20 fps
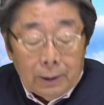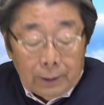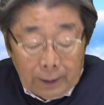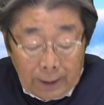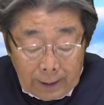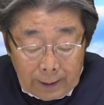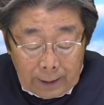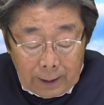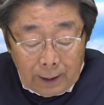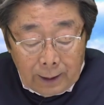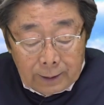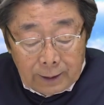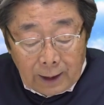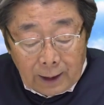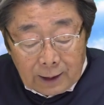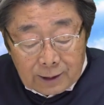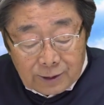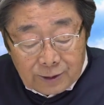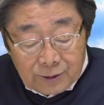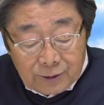ね
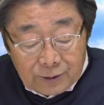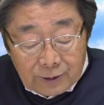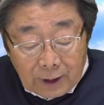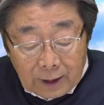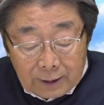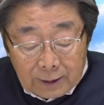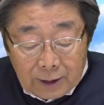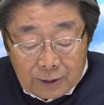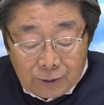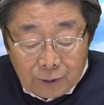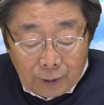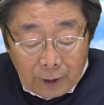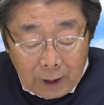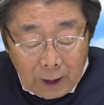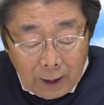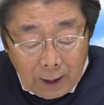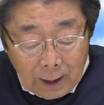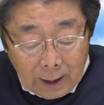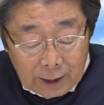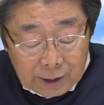手数少なかったですよ
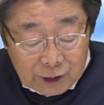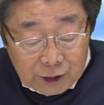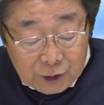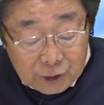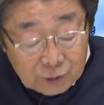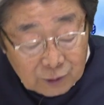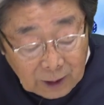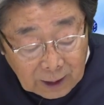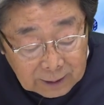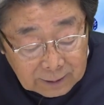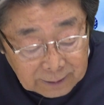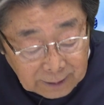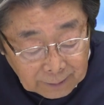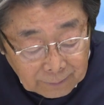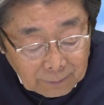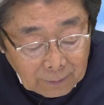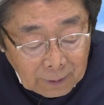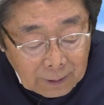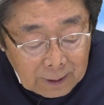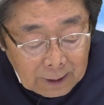ね。88
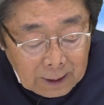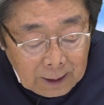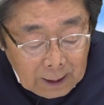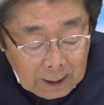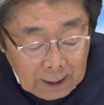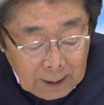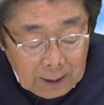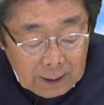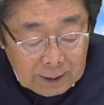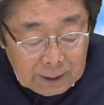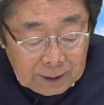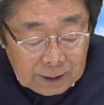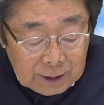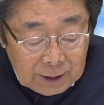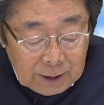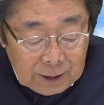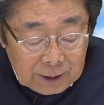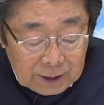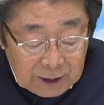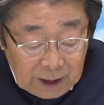点。
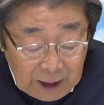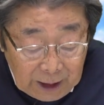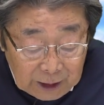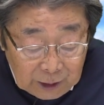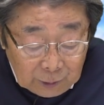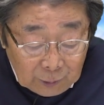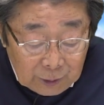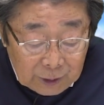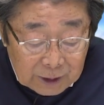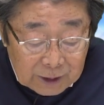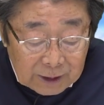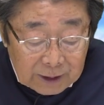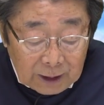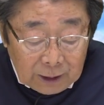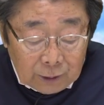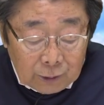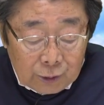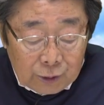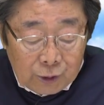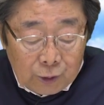世紀の一
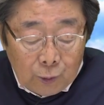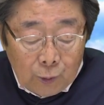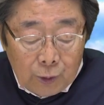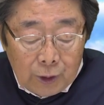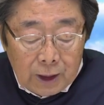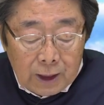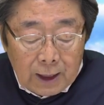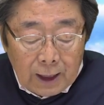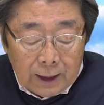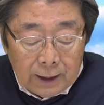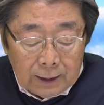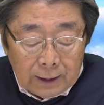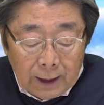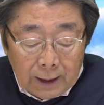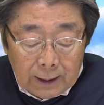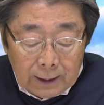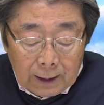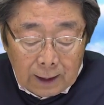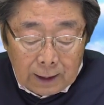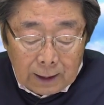戦と将棋界
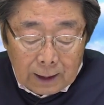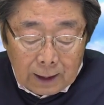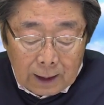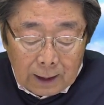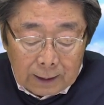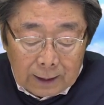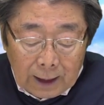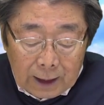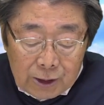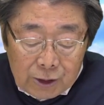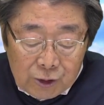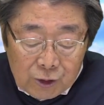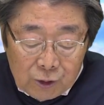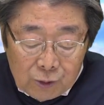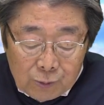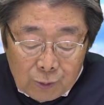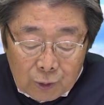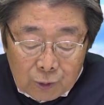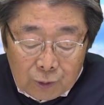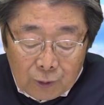内外から大
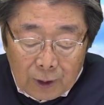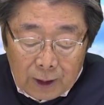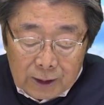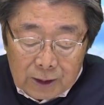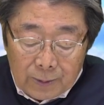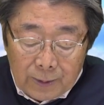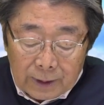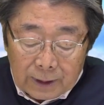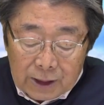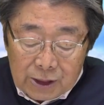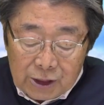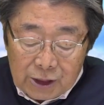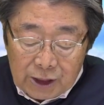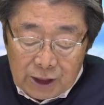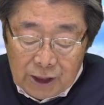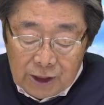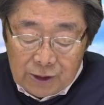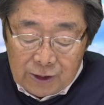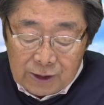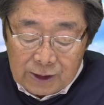注目を集めた
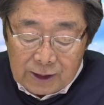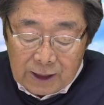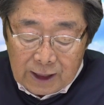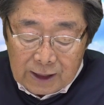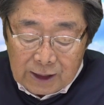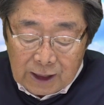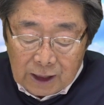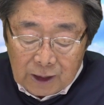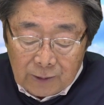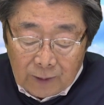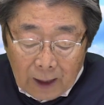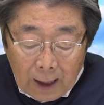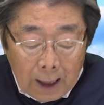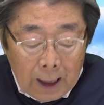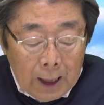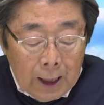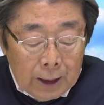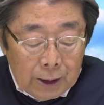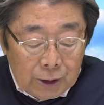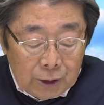シリーズ成績は
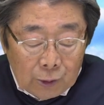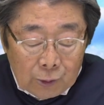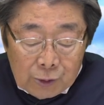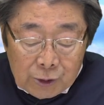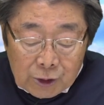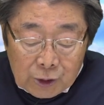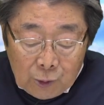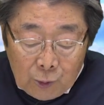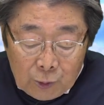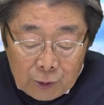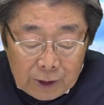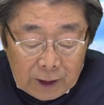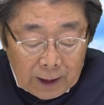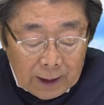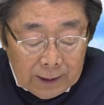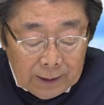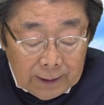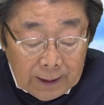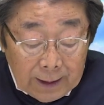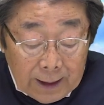4勝2
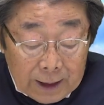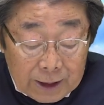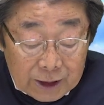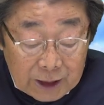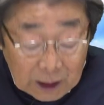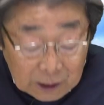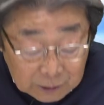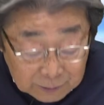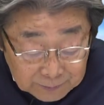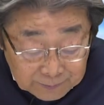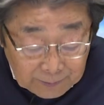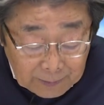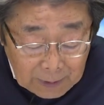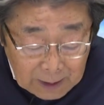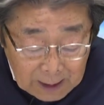敗で決着。